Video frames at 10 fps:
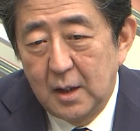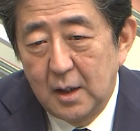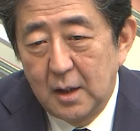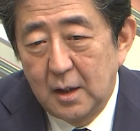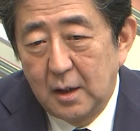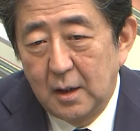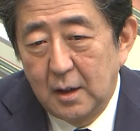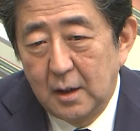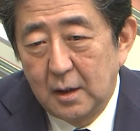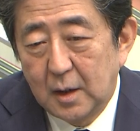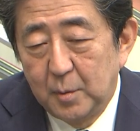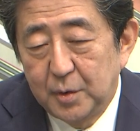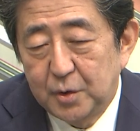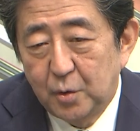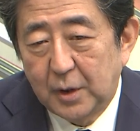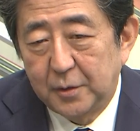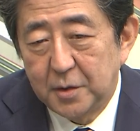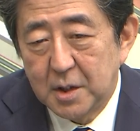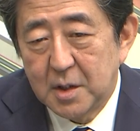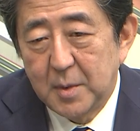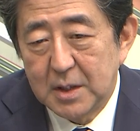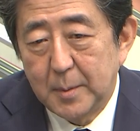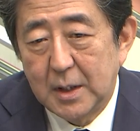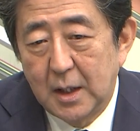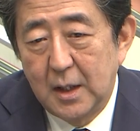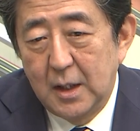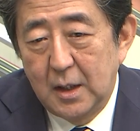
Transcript: えー、官房副長官としてさまざまな